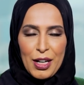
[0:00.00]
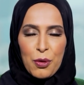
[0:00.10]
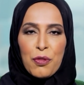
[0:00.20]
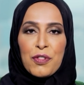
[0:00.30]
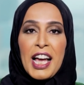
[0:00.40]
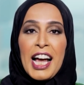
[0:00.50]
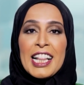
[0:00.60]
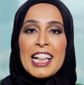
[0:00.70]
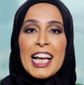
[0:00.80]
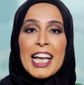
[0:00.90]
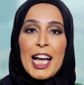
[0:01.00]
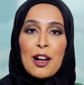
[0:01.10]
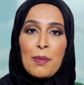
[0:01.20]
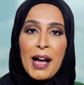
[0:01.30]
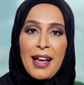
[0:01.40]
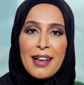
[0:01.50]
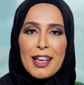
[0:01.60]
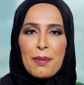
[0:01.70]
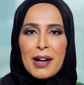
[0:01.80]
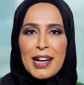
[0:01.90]
وفتحت له قلبها
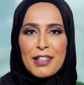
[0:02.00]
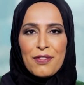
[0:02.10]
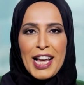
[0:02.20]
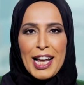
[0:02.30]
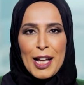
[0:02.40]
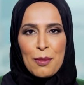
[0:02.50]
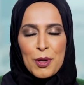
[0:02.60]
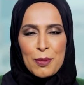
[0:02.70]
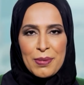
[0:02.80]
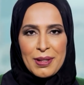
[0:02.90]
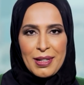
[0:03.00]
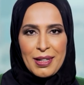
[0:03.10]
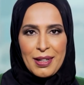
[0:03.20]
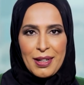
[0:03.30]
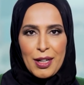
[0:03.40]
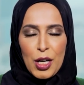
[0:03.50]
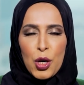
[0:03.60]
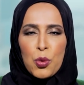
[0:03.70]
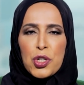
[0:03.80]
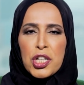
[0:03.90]
قبل لا تفتح له الباب
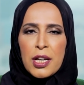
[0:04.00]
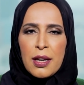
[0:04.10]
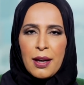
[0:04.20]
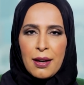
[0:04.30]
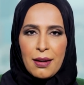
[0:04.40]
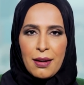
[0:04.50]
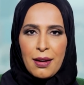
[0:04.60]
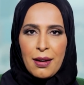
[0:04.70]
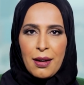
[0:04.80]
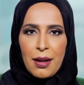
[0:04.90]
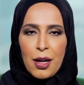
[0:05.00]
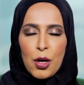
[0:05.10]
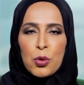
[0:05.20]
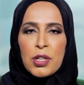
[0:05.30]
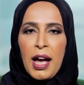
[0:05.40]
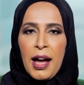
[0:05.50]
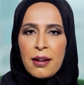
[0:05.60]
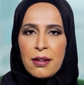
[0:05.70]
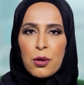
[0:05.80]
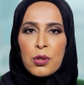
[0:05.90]
وشكى
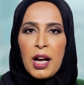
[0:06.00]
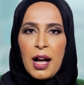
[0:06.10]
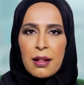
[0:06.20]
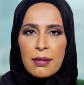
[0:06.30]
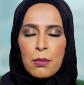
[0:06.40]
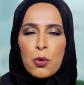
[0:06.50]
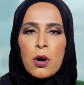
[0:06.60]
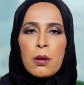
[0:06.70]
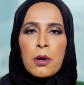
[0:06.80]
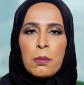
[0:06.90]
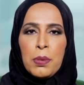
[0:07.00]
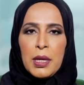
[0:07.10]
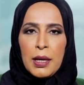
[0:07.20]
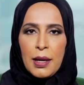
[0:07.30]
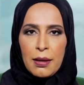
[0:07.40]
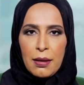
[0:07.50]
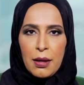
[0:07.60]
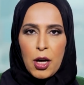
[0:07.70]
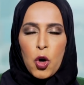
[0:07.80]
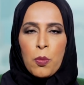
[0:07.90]
وتحندى وتحلطم وقال ما بيها
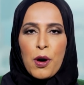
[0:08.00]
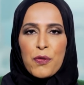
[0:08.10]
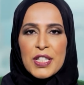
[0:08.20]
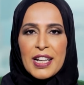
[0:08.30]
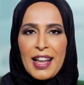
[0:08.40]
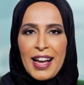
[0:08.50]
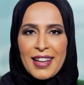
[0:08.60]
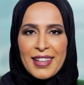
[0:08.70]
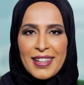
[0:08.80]
وبفصلها